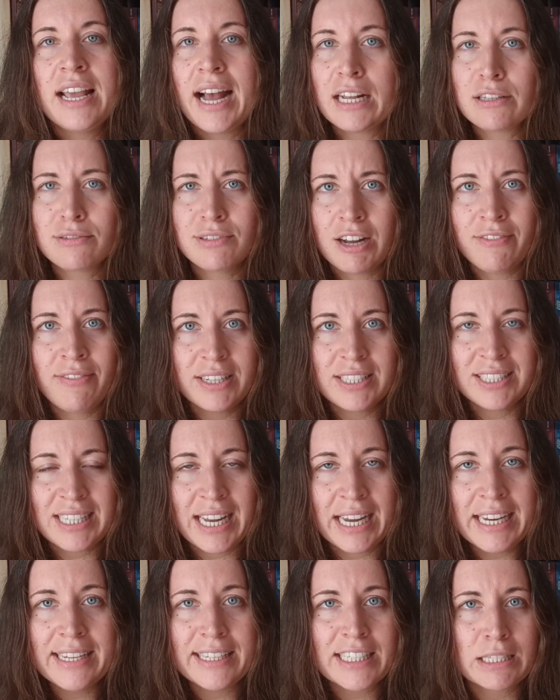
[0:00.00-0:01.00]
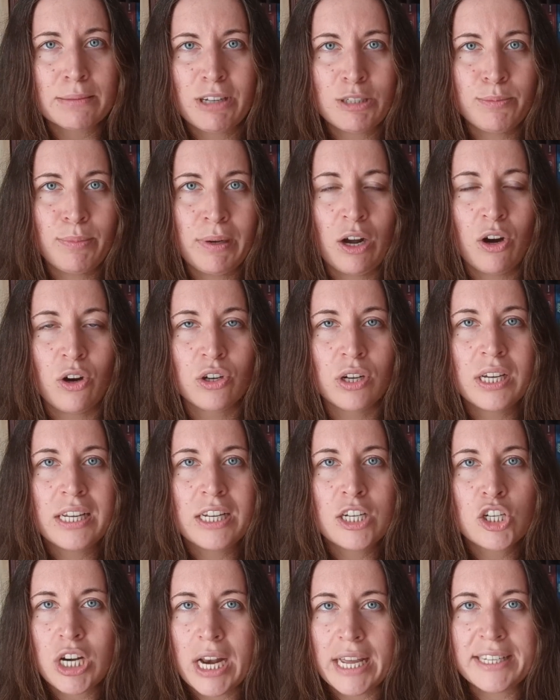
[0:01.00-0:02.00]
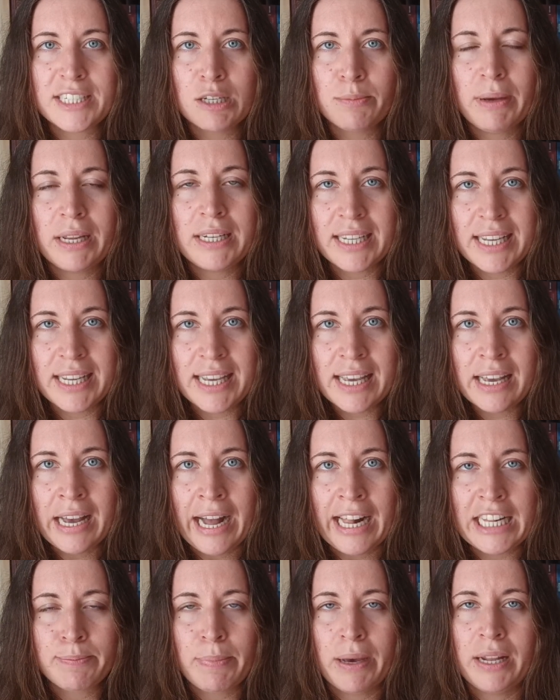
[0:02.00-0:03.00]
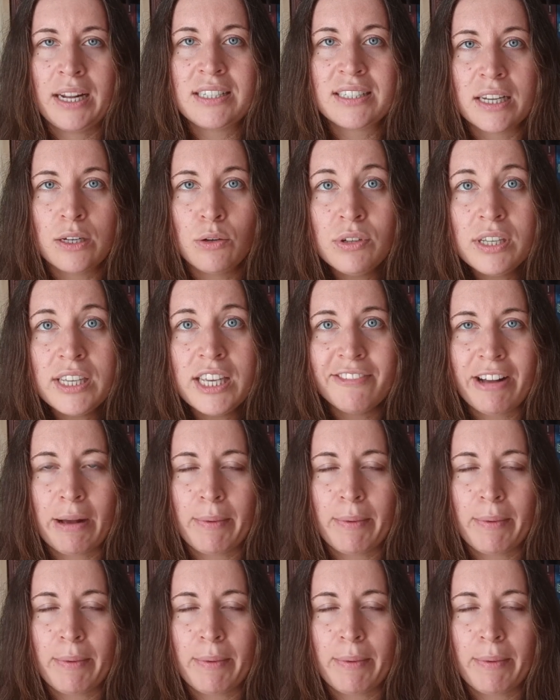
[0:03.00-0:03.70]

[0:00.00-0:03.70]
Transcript: Also da verzeihe ich zum Beispiel auch schlechte Bände eher als bei einer Trilogie,